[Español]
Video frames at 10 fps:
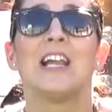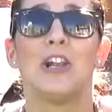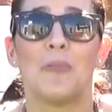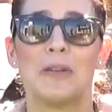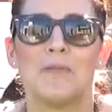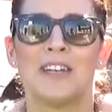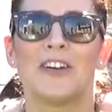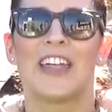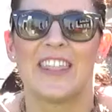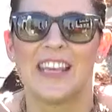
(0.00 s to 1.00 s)
Lo primero,
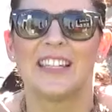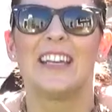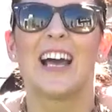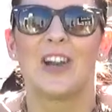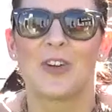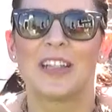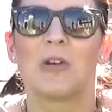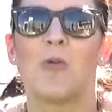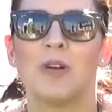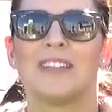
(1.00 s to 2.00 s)
dedícate a lo que te
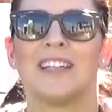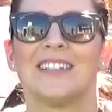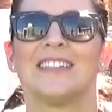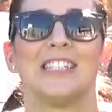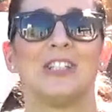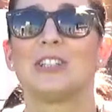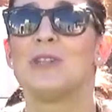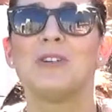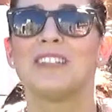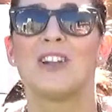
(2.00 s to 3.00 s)
gusta. Si no te
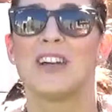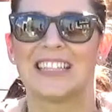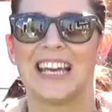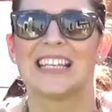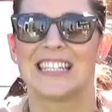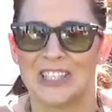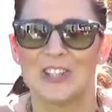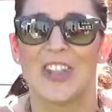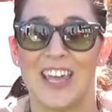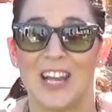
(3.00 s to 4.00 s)
gusta lo que estás
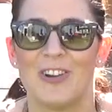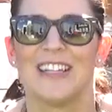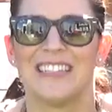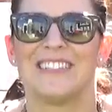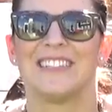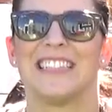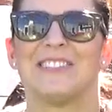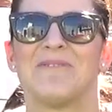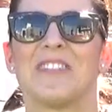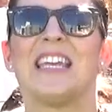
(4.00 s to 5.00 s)
haciendo, déjalo, atrévete.
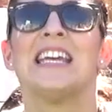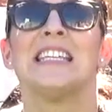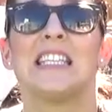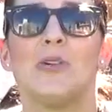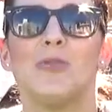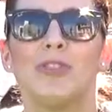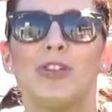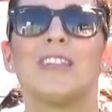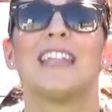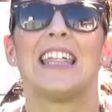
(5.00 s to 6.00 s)

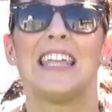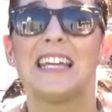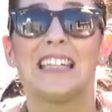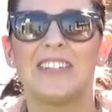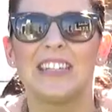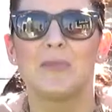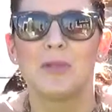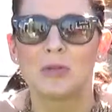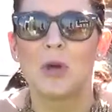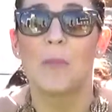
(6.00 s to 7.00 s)
Segundo, dedícate 20
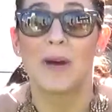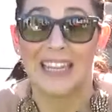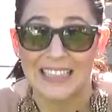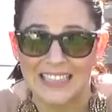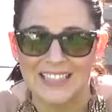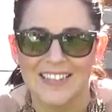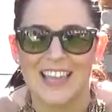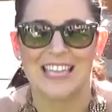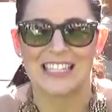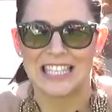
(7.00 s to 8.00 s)
minutos para ti,
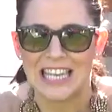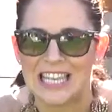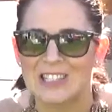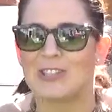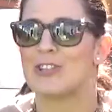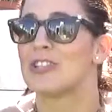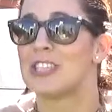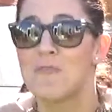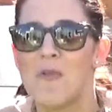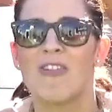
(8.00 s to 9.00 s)
en silencio,
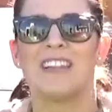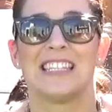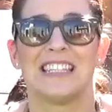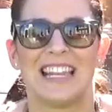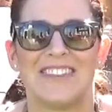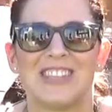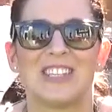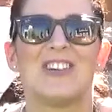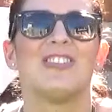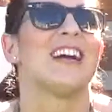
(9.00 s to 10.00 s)
sin móvil, sin
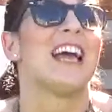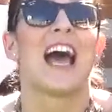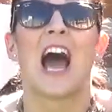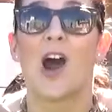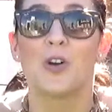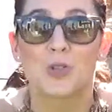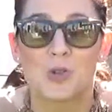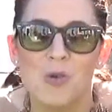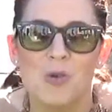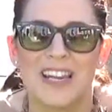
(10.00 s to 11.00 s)
televisión, a
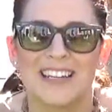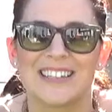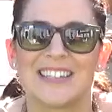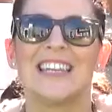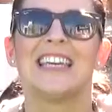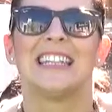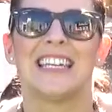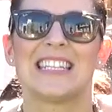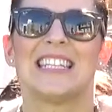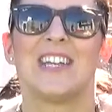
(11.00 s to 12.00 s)
oscuras.
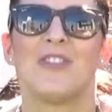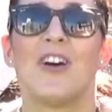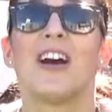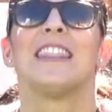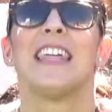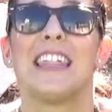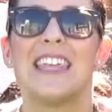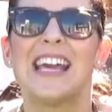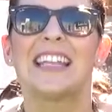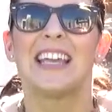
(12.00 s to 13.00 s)
Tercero,
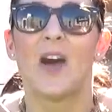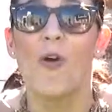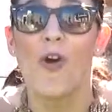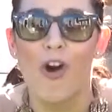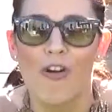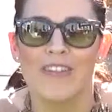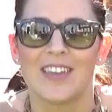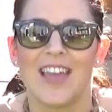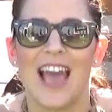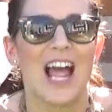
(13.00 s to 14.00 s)
dedícate a un
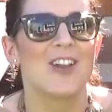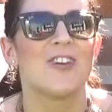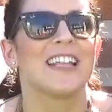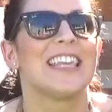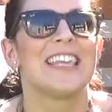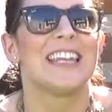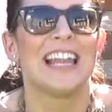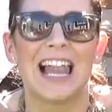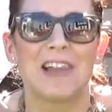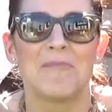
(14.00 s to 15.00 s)
hobby, algo que te llene el
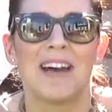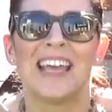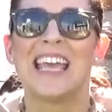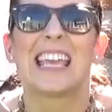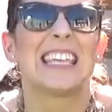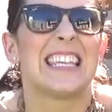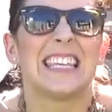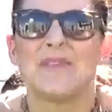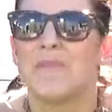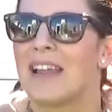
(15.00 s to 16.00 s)
alma, que sea
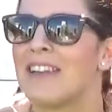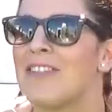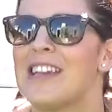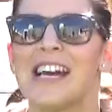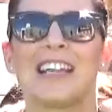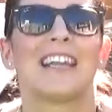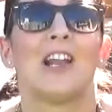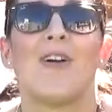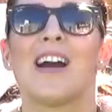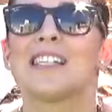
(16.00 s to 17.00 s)
sin planificar, que
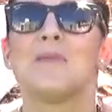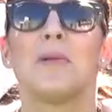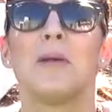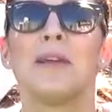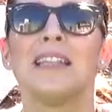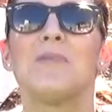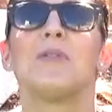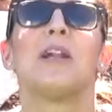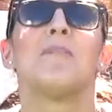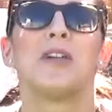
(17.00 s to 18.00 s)
lo hagas simplemente
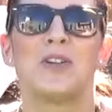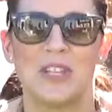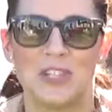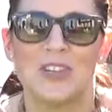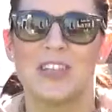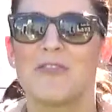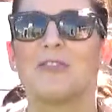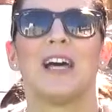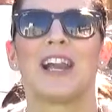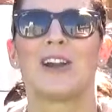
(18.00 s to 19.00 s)
por el mero hecho de
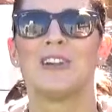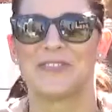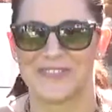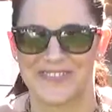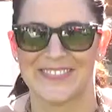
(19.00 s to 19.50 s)
disfrutarlo.